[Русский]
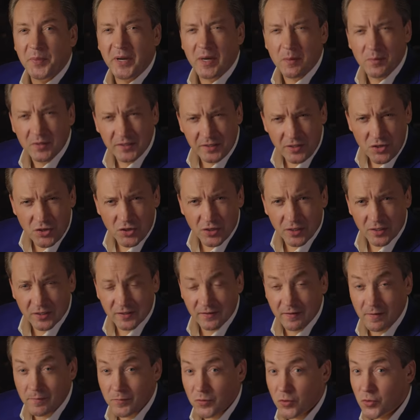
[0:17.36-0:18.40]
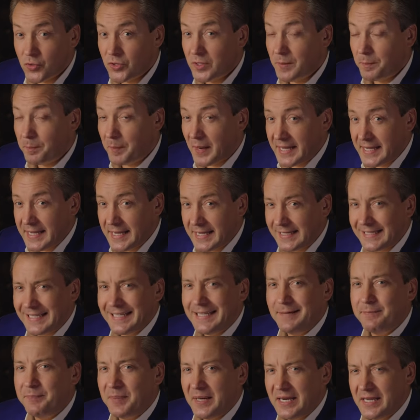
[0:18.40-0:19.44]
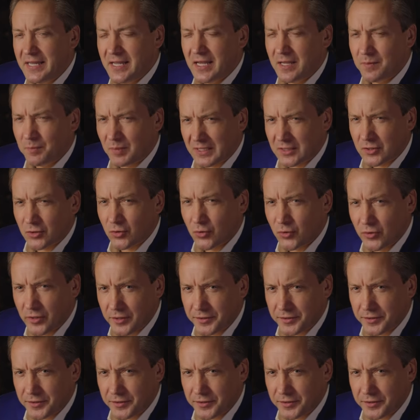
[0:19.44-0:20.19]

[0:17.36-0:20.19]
Прямо сейчас вам нужно понять и принять простую